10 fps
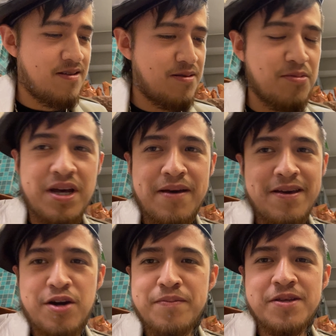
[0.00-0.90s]
Nunca
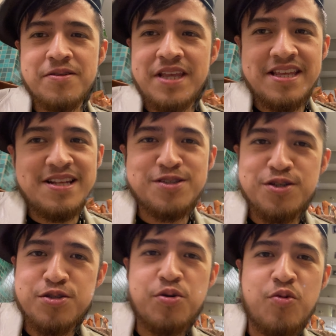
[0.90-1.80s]
había comido tan
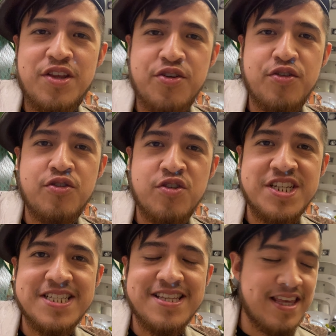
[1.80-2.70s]
delicioso cuatro
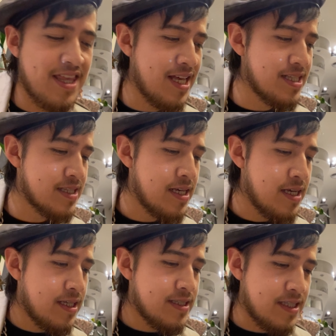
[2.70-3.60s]
noches seguidas
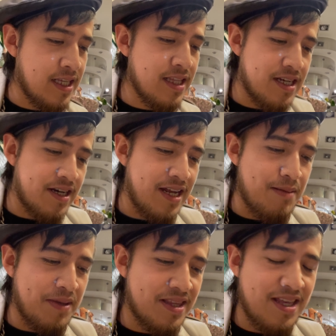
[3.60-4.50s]
sin
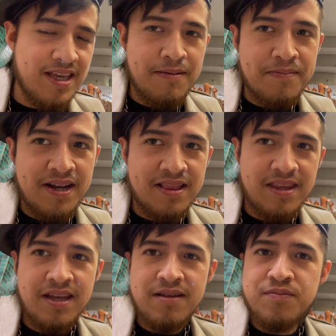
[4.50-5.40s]
realmente
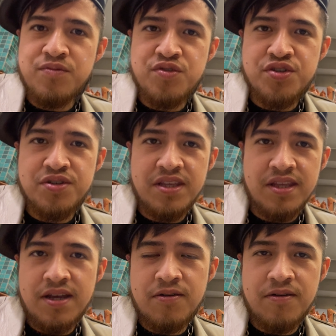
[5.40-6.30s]
invertir mucho
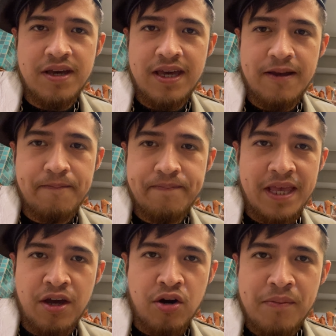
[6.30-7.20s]
dinero
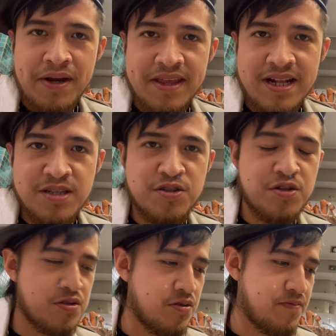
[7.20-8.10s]
en comer
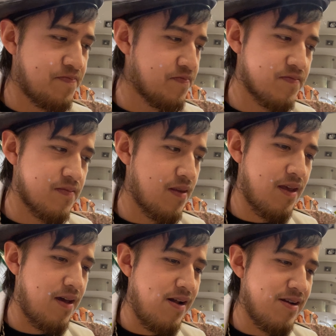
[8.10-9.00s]
delicioso.
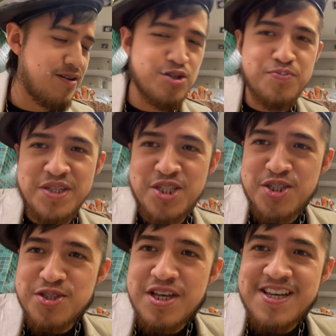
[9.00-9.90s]
Los
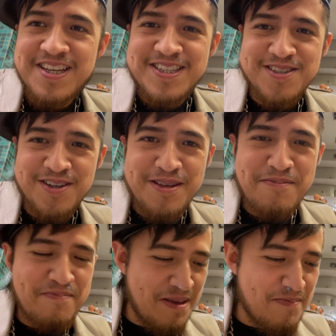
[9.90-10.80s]
pinchos
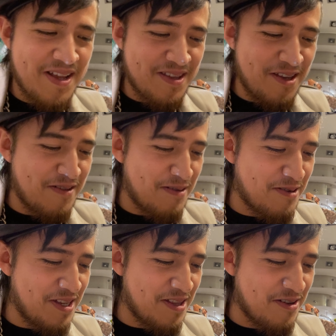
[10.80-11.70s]
son mi platillo
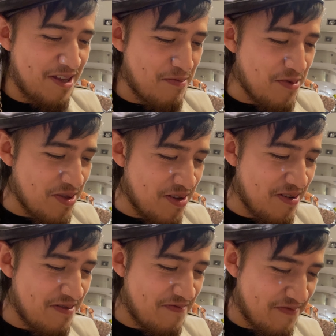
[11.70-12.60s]
favorito en el mundo.
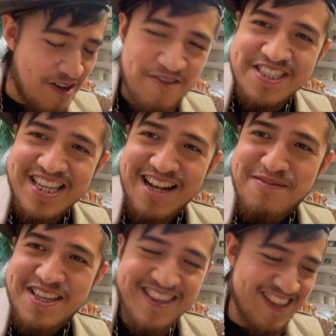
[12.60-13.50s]

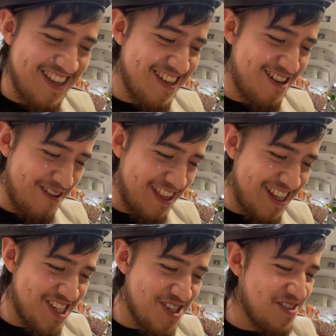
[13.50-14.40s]
Oficialmente lo he
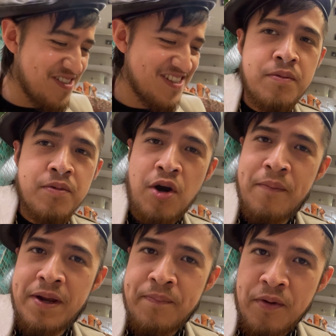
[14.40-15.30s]
dicho.
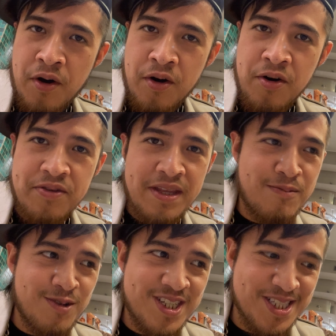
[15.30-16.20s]
Comer poco de
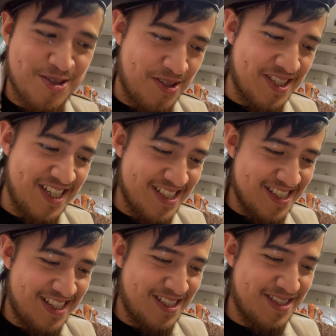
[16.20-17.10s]
muchas cosas
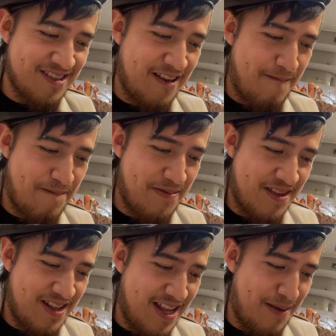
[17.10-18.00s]
es
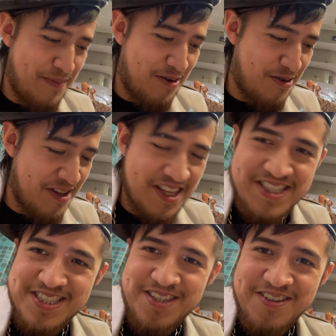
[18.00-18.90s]
la mejor
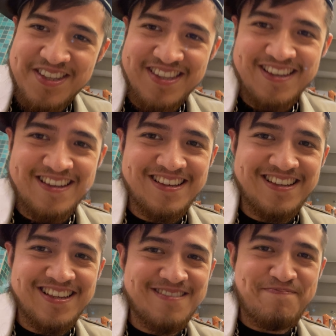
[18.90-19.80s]
decisión
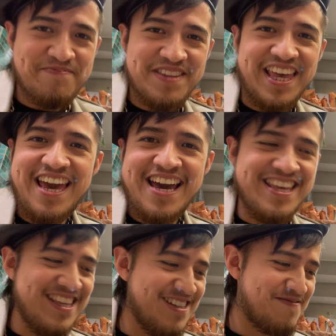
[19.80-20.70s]
que
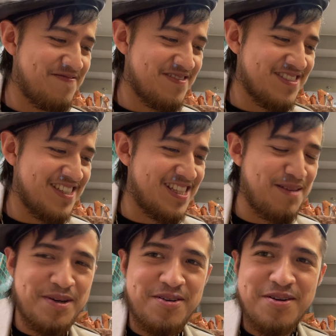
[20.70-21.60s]
hay. Es la
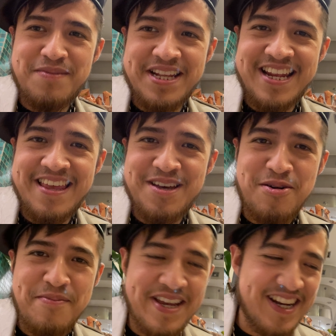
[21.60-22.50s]
mejor manera de
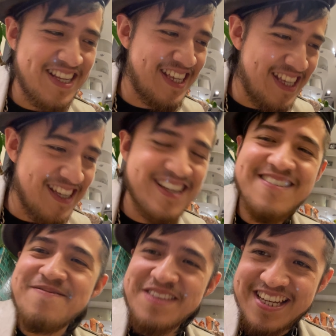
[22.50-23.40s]
comer y
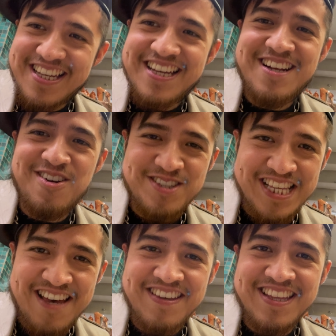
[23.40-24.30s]
lo
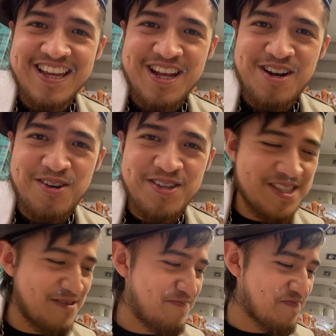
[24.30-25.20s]
saben
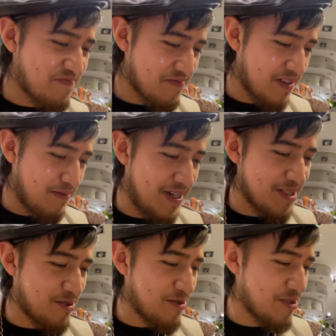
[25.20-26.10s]
los
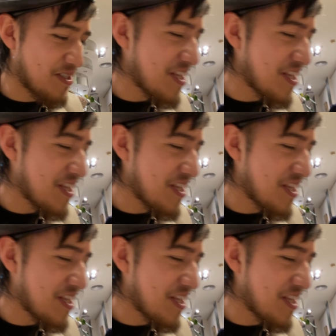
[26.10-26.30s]
vascos.